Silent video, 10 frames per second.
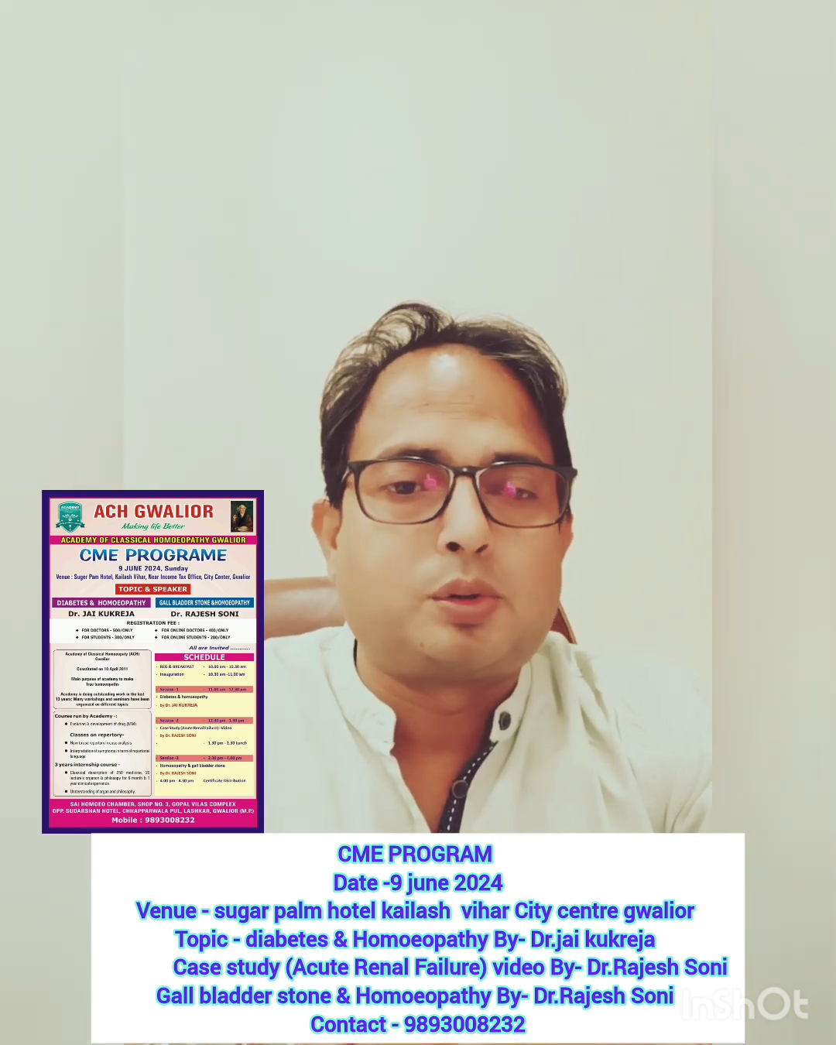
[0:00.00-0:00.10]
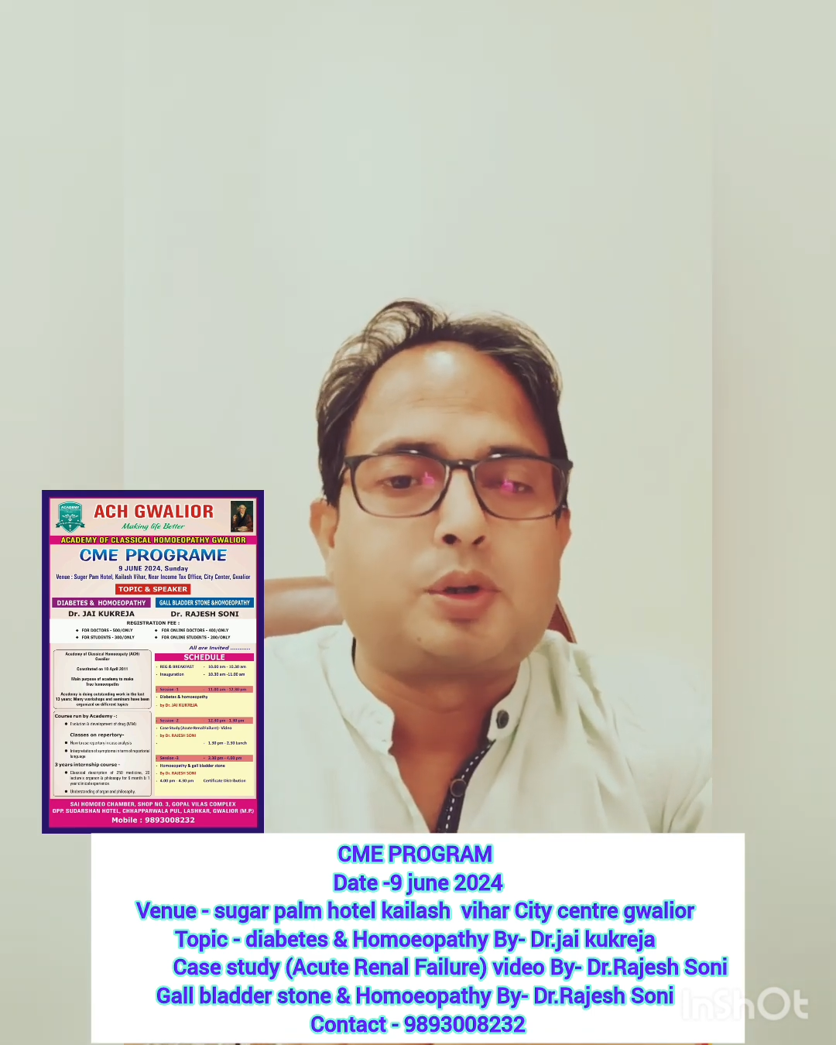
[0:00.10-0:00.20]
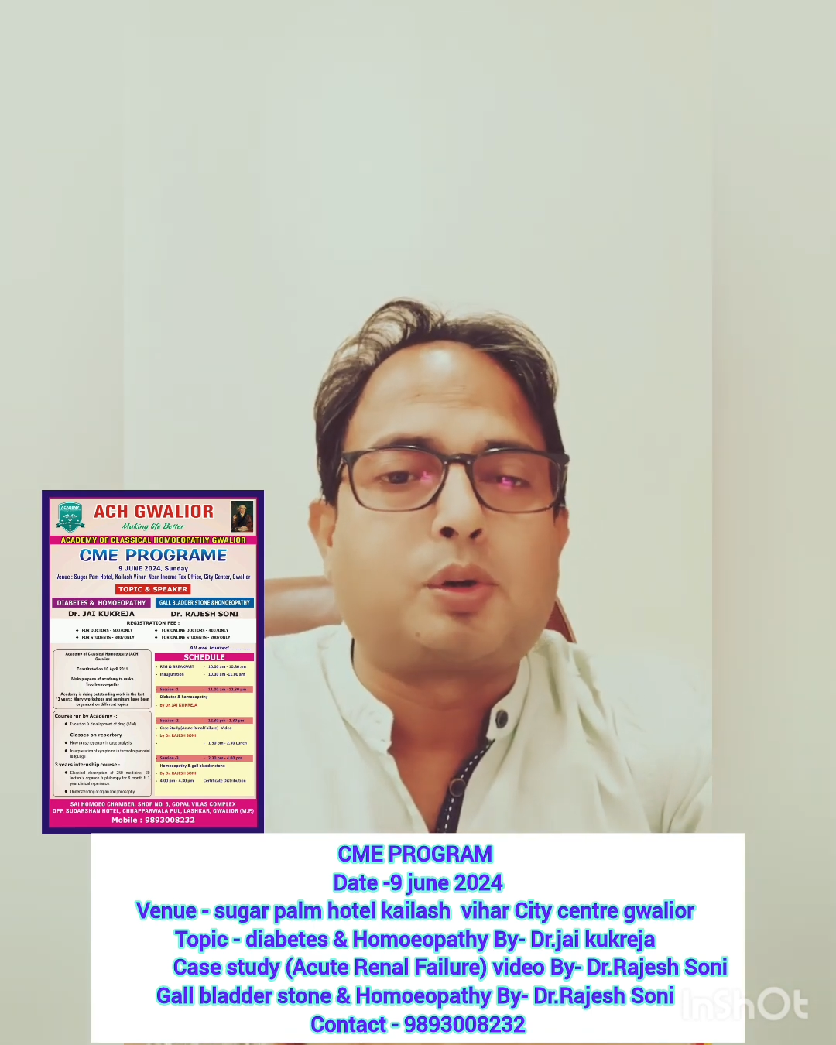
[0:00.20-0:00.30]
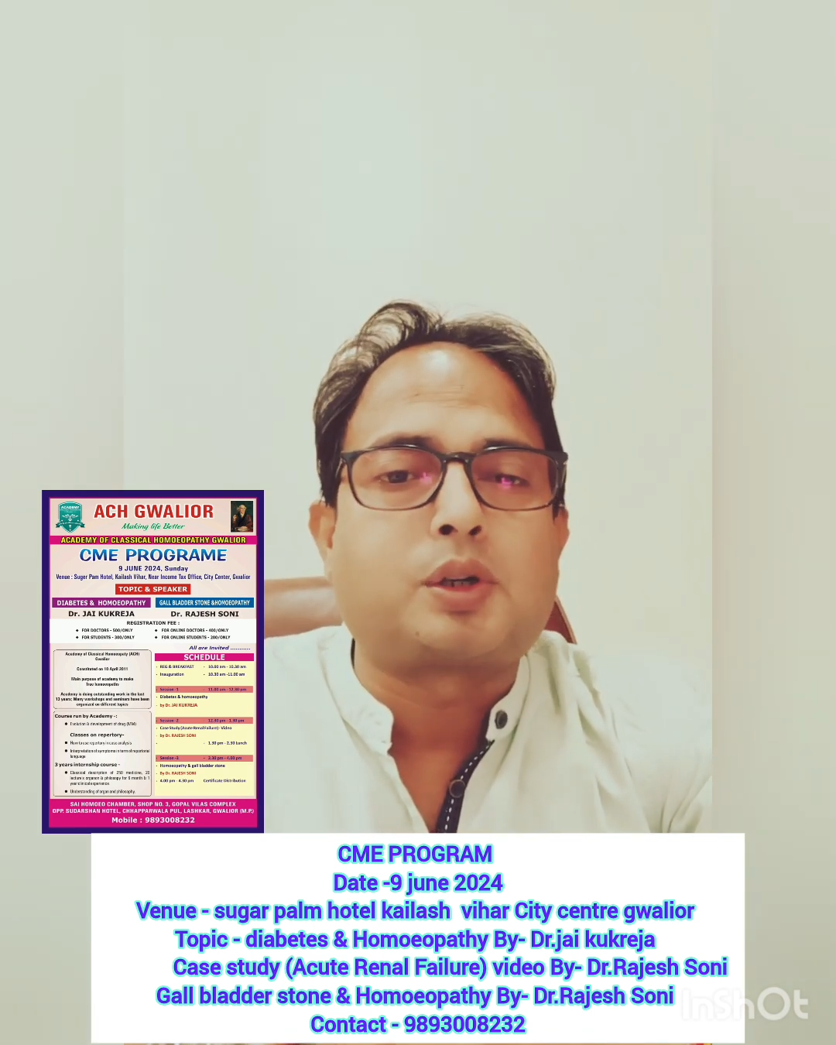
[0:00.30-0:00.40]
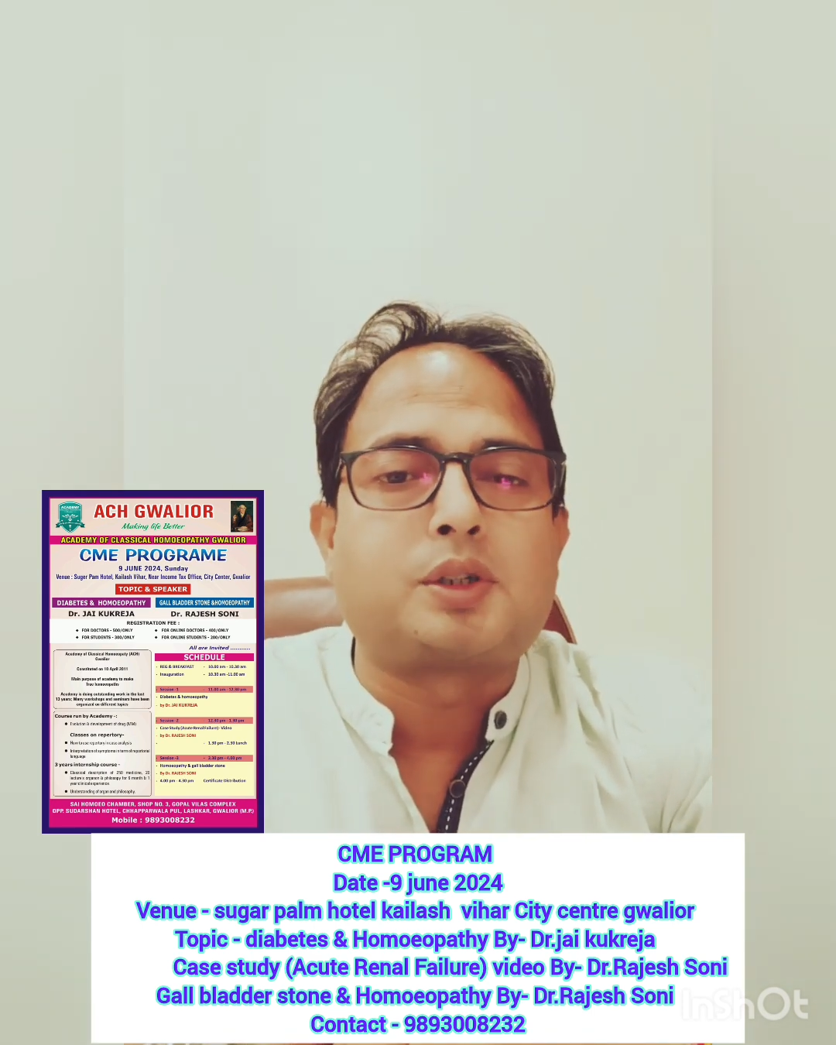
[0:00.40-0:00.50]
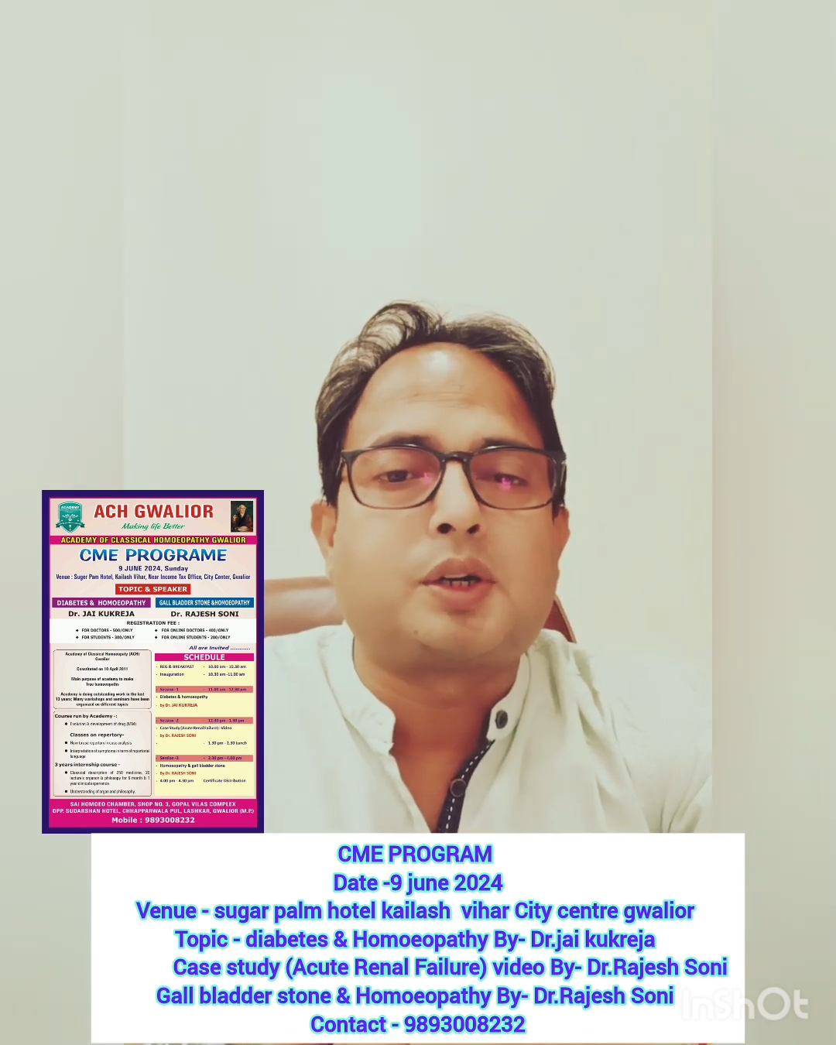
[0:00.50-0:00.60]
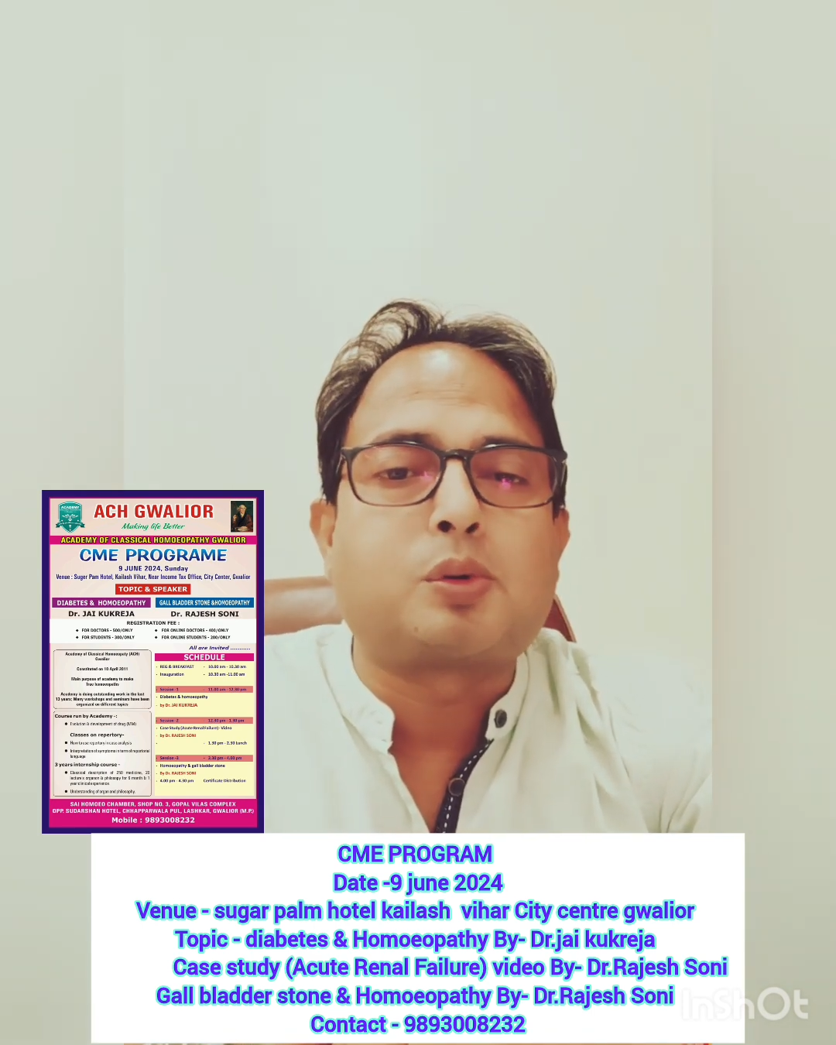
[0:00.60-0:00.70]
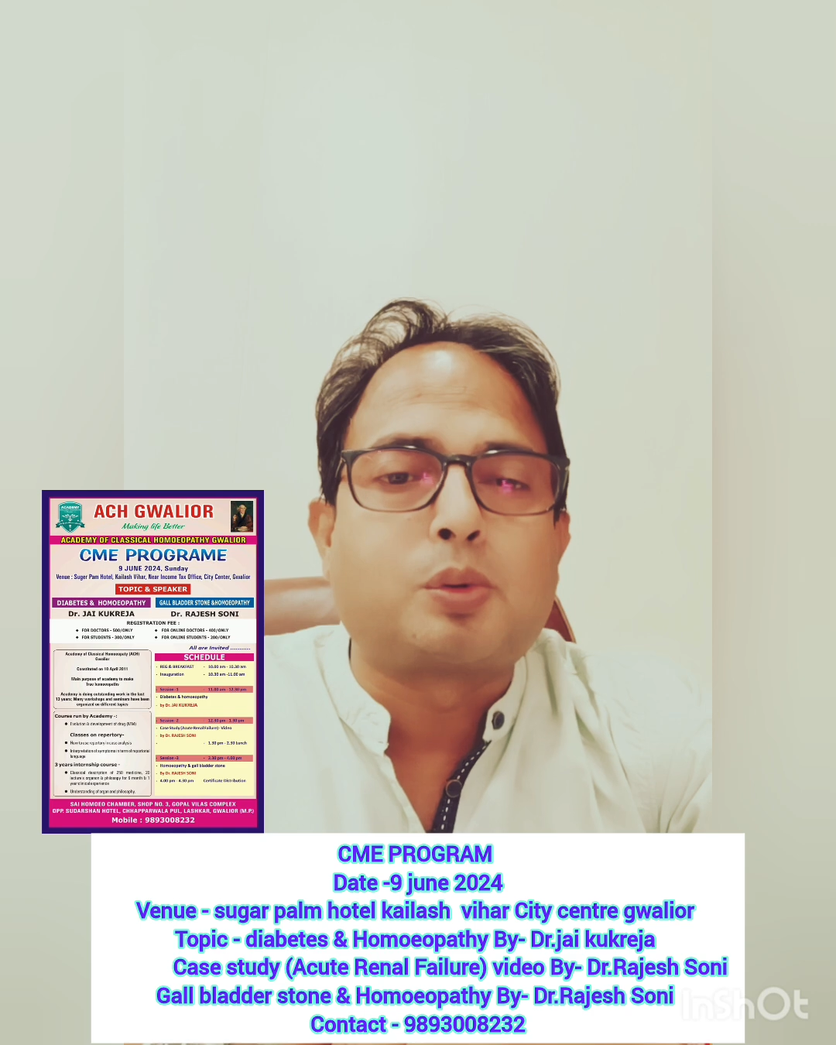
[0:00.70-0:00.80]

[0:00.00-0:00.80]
जो कि डॉक्टर जय